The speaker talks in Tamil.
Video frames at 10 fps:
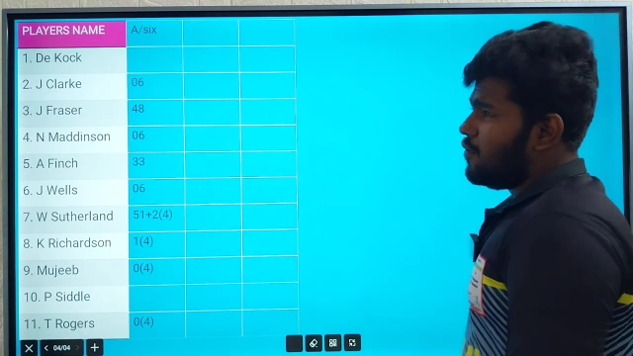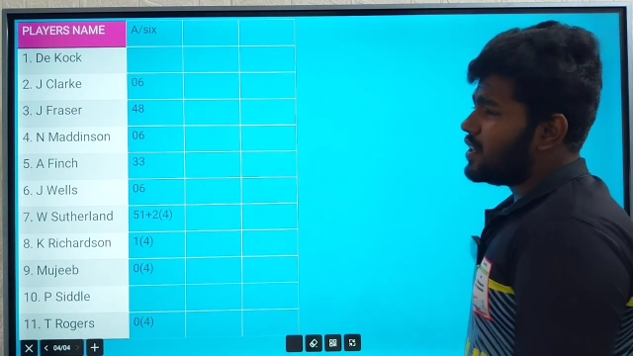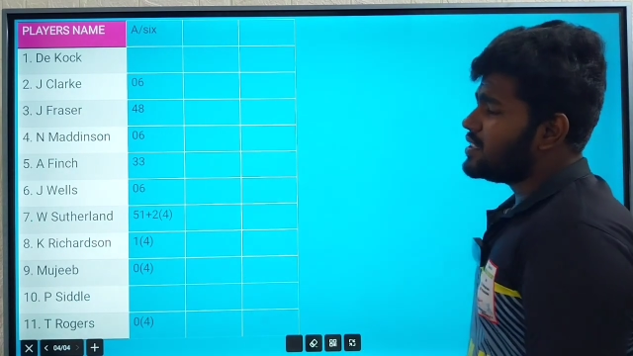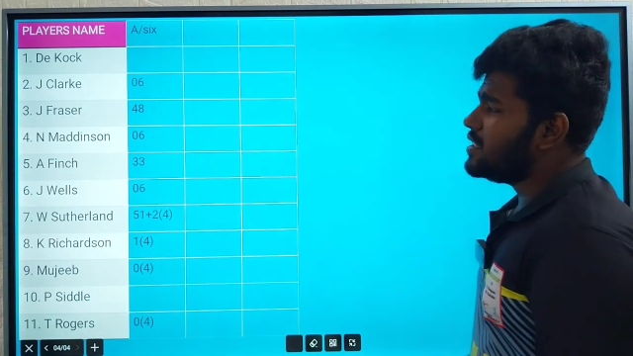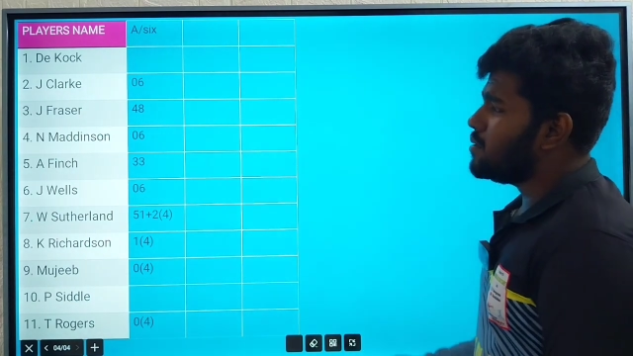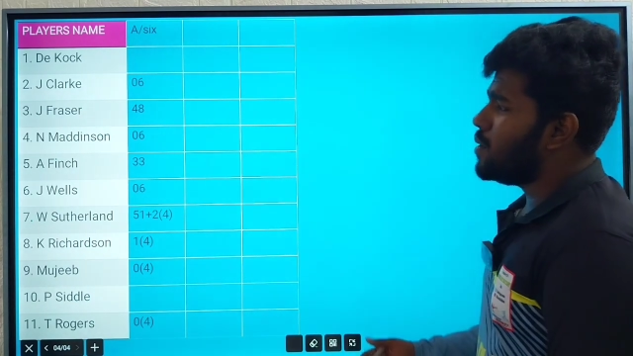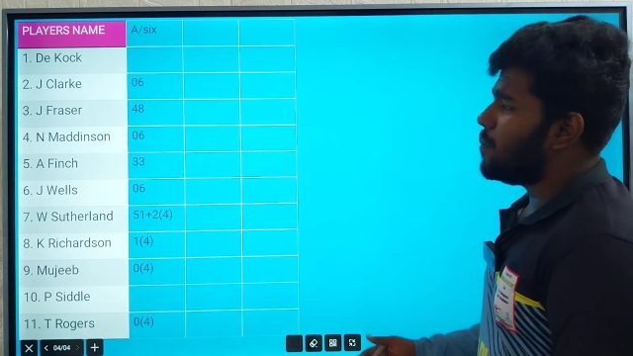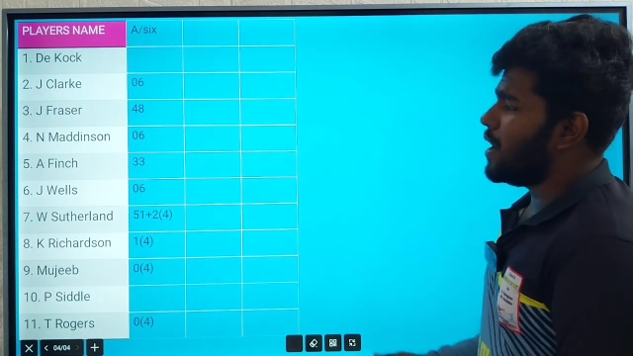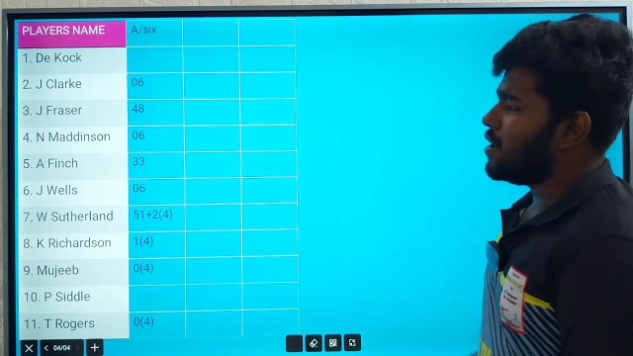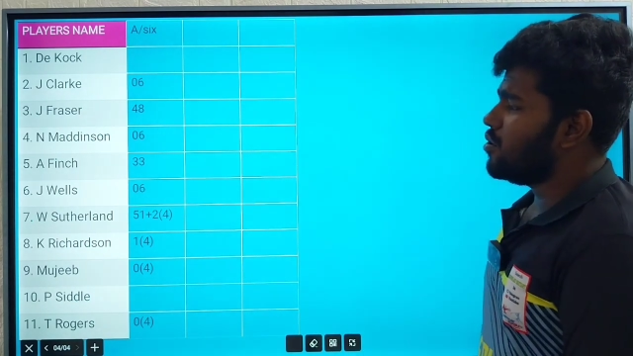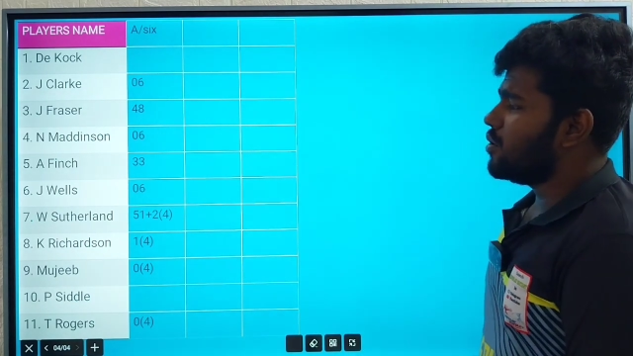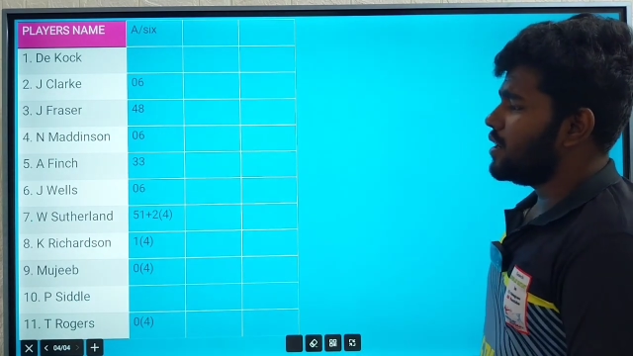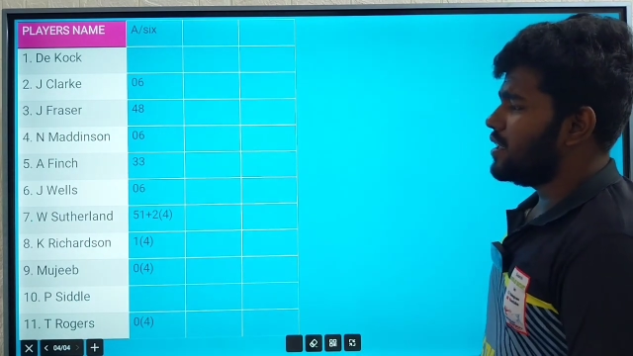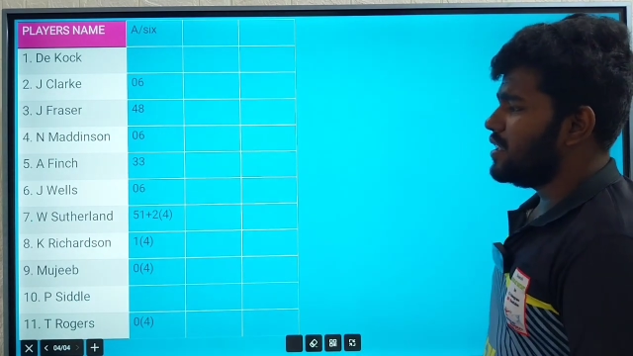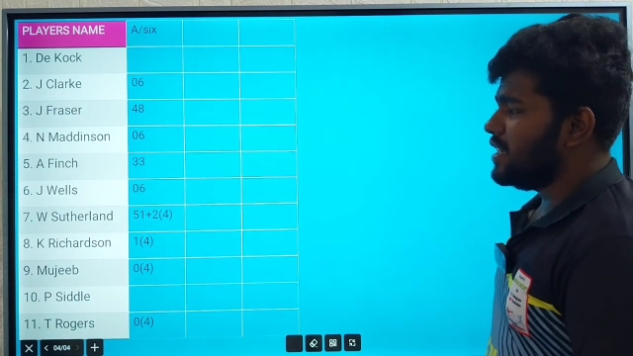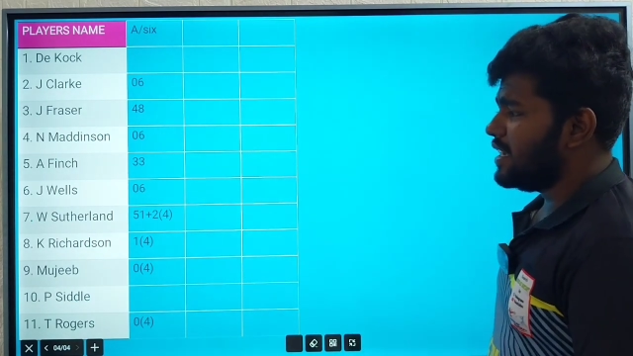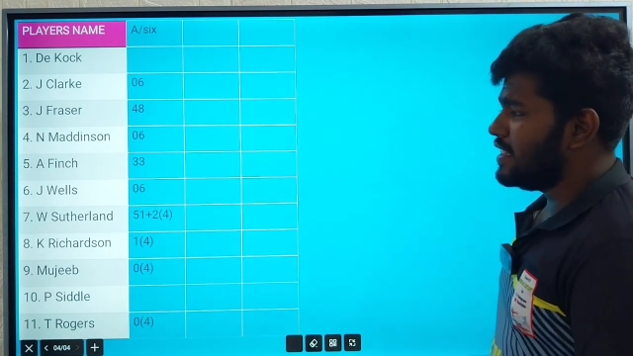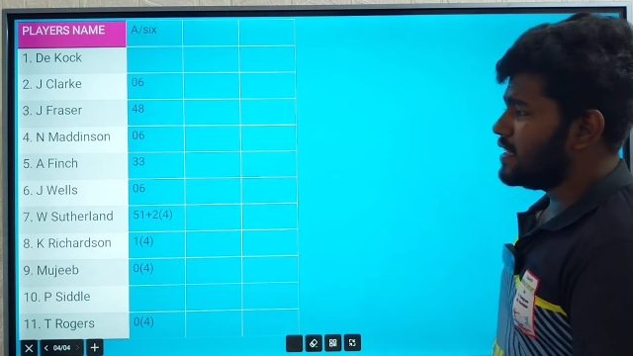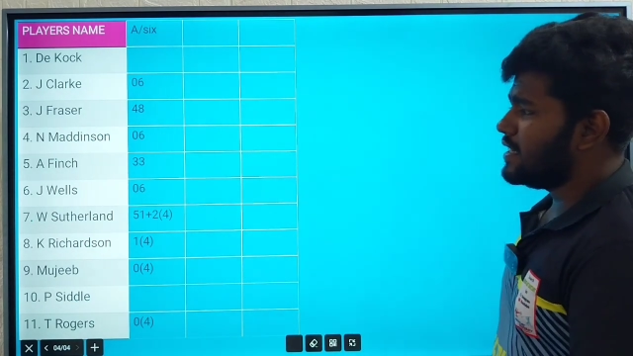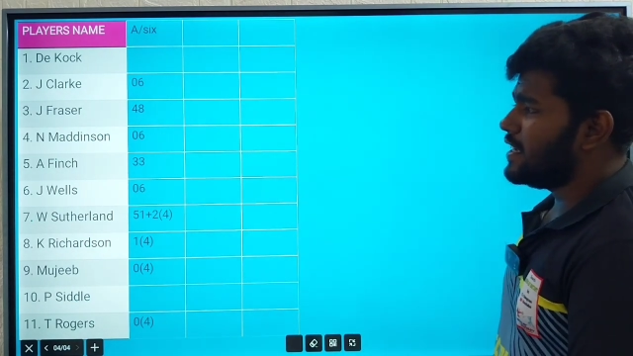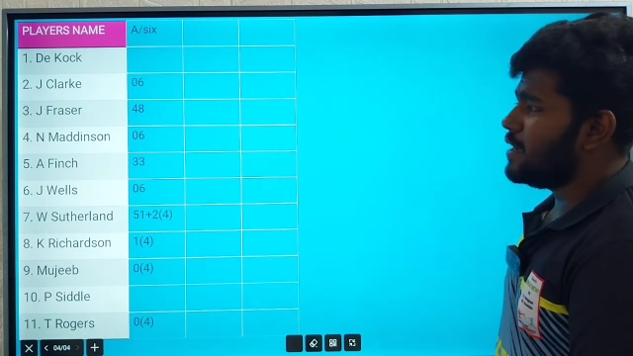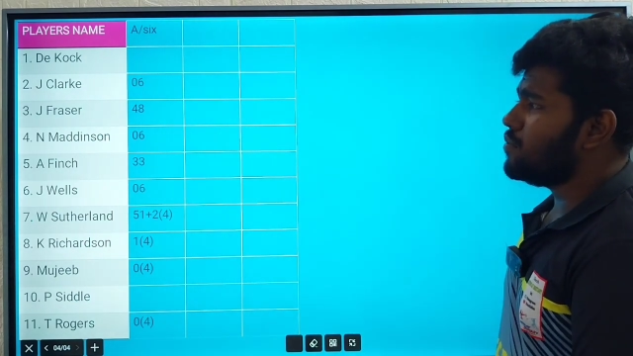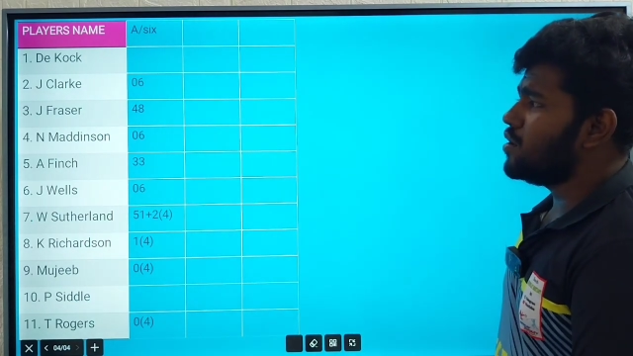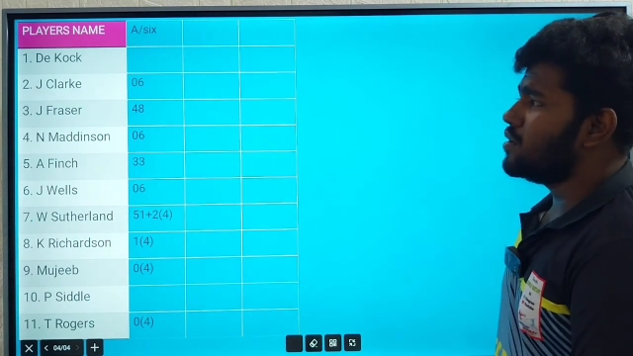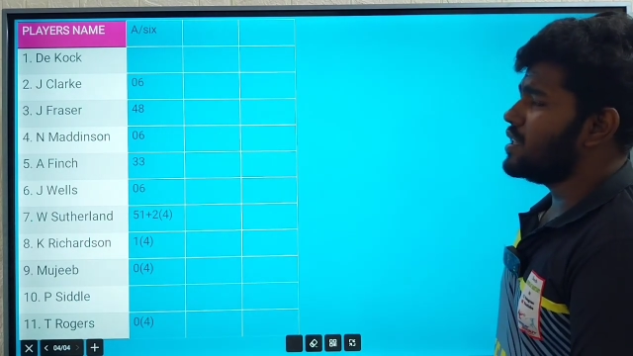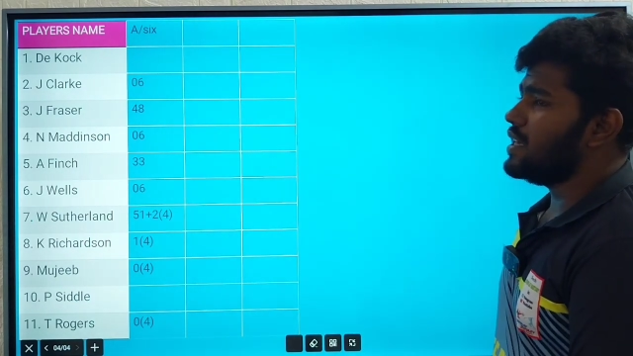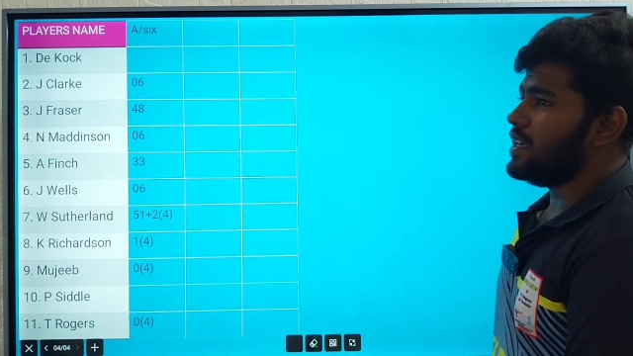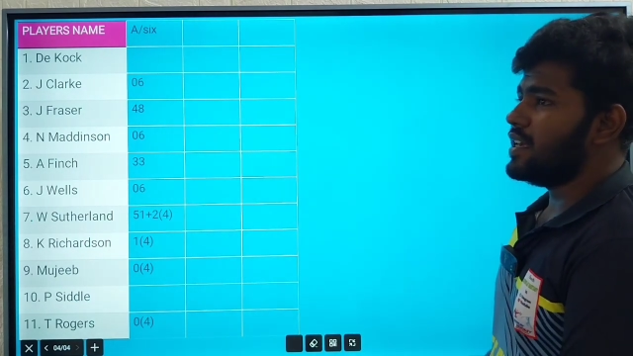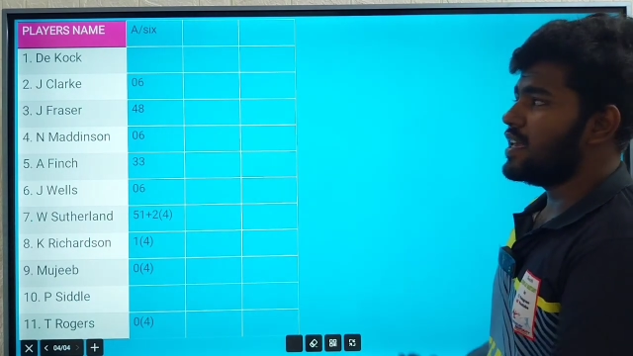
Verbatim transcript: ஃபர்ஸ்ட் நம்ம பார்க்கக்கூடியது இந்த டீம்ல வந்து